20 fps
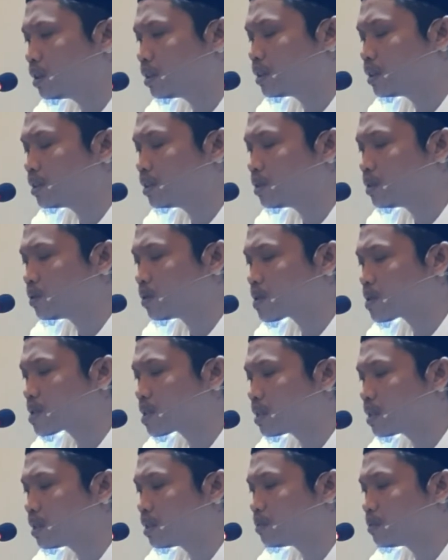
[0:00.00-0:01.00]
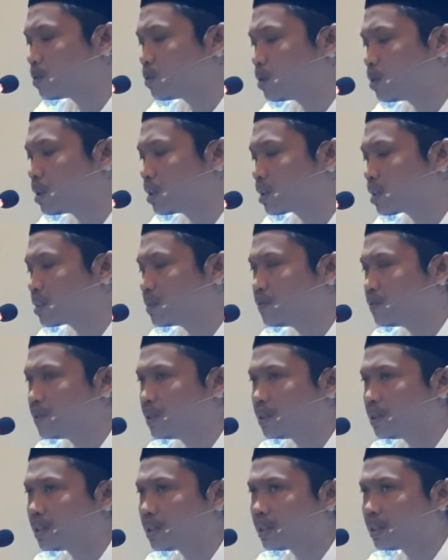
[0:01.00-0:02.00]
alaihi wasallam
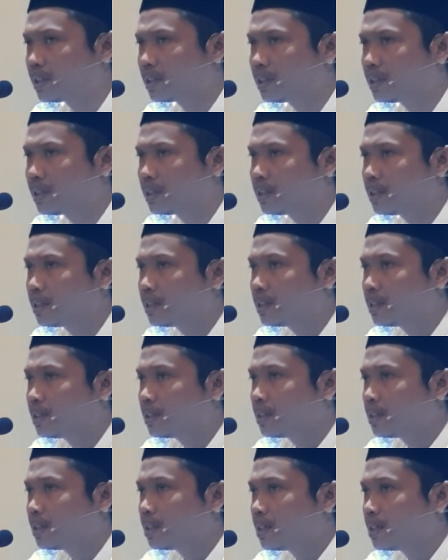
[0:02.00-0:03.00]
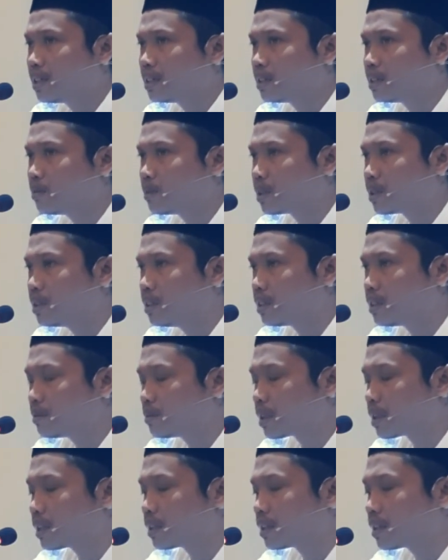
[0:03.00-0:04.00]
waqifina hanya berdiri
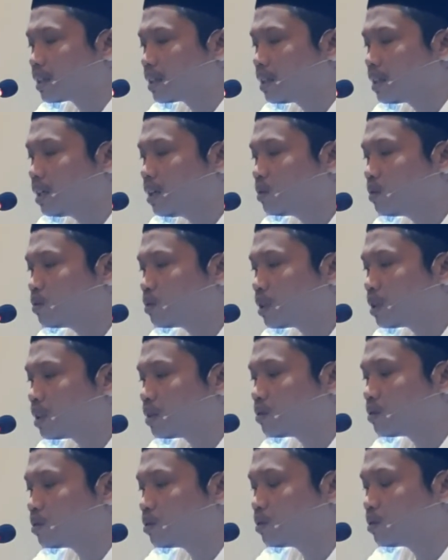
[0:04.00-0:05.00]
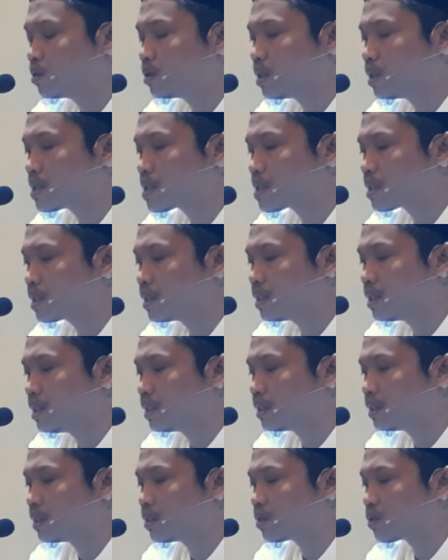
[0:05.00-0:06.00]
mereka hawlahu di
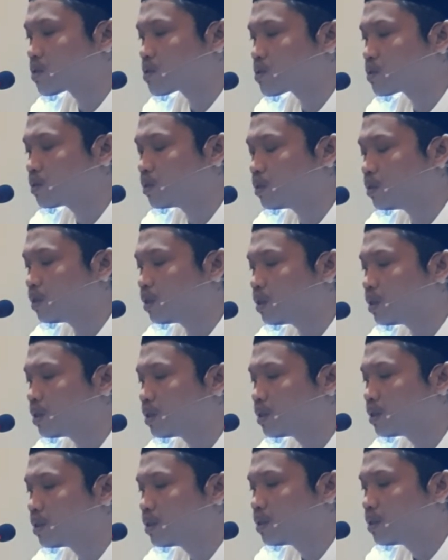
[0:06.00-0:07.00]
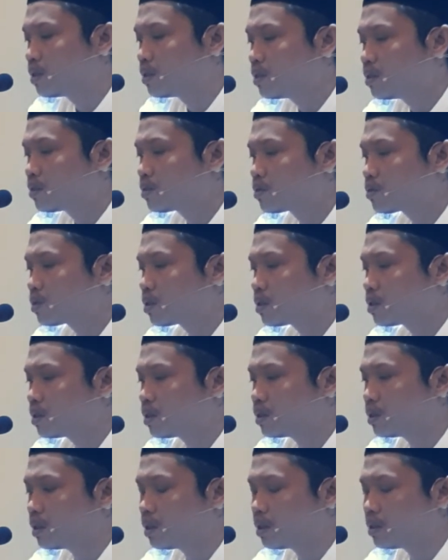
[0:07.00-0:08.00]
sekelilingnya Rasulullah
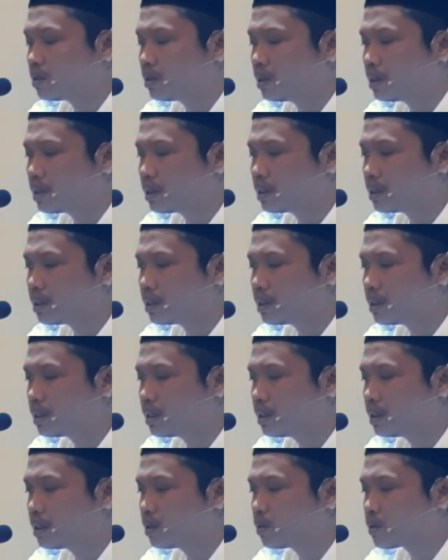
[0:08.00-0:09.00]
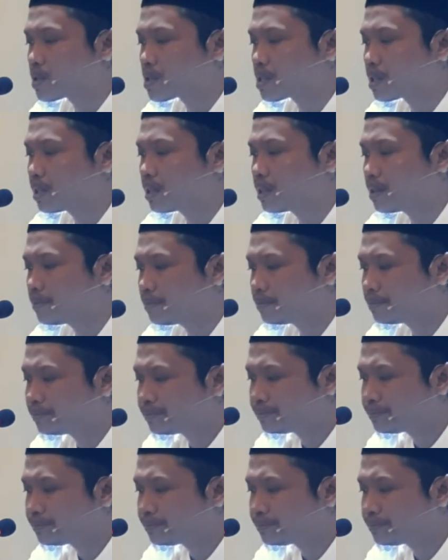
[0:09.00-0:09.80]
sallallahu alaihi wasallam